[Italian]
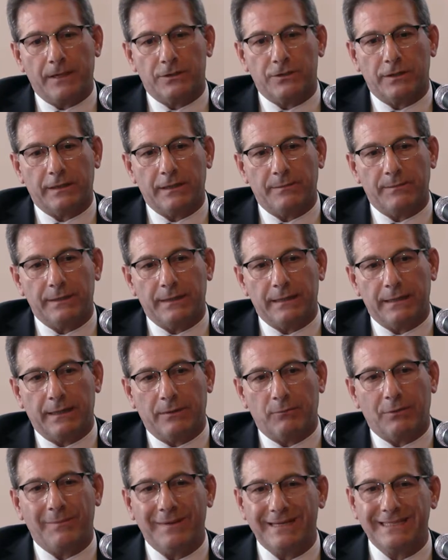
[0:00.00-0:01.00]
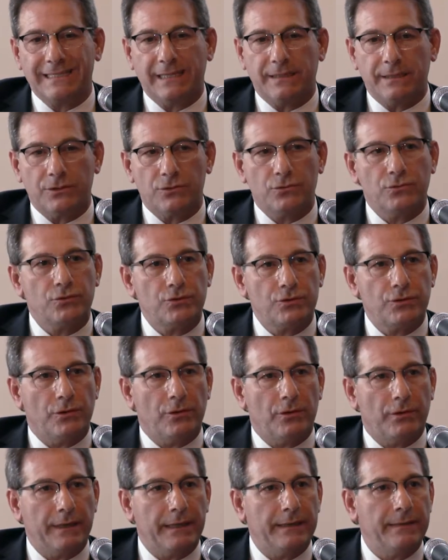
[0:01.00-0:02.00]
lasciatemi dire, una messa in
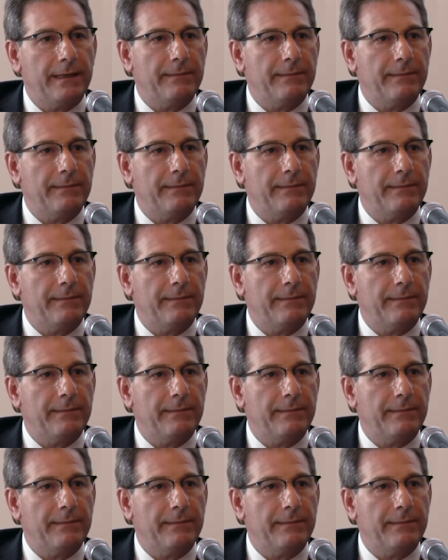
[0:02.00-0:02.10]
discussione